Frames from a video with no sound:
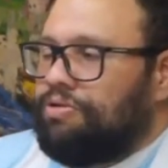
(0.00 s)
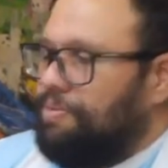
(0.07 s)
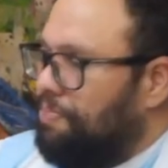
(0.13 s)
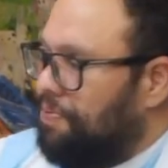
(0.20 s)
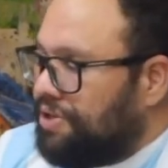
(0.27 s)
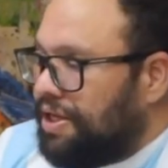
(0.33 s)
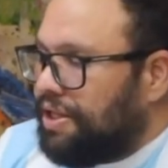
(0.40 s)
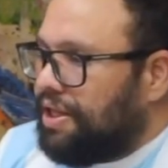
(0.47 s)
Você
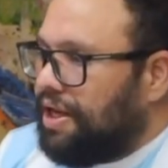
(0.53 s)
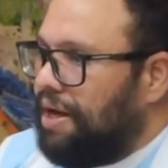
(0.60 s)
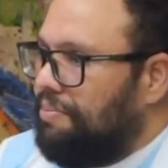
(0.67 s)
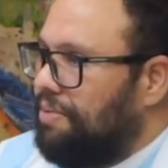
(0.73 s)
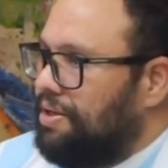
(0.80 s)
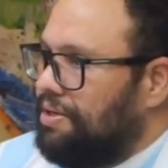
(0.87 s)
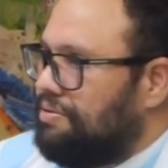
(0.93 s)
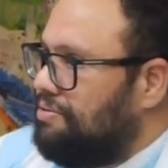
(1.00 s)
pode entrar,
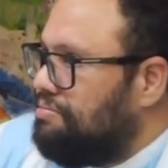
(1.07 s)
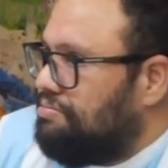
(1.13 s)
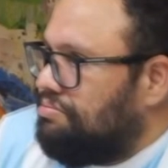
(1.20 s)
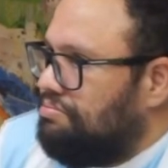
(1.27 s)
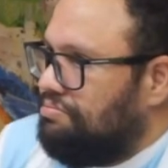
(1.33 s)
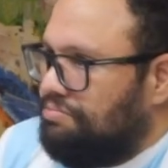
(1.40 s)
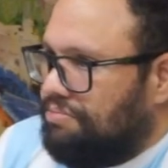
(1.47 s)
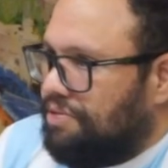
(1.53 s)
mas
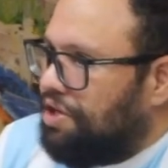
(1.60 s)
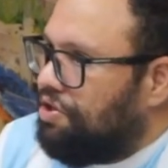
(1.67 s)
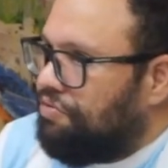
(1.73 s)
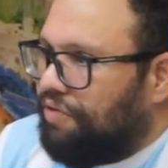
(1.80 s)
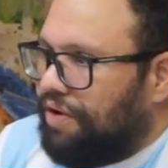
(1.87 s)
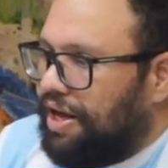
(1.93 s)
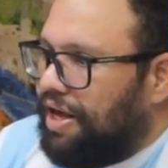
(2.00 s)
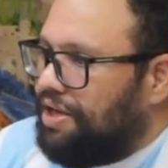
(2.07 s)
é
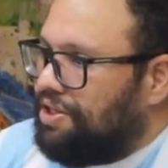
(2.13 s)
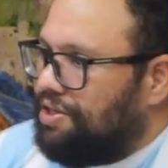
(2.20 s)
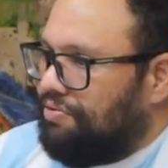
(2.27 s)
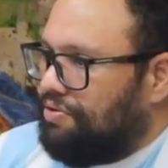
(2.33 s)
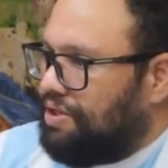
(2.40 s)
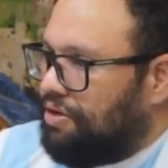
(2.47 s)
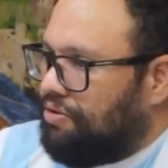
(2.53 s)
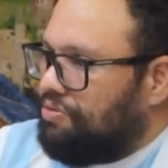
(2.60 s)
indiferente se
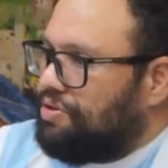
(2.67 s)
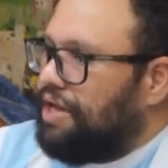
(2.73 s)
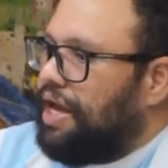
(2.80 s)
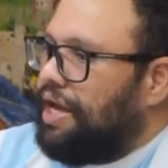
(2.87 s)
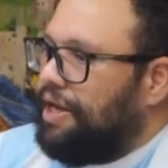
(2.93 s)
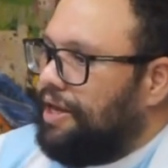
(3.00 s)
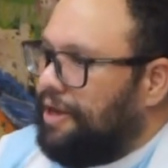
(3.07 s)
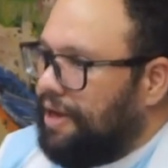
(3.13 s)
você
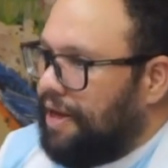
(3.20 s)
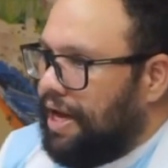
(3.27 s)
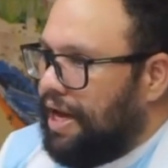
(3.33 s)
consegue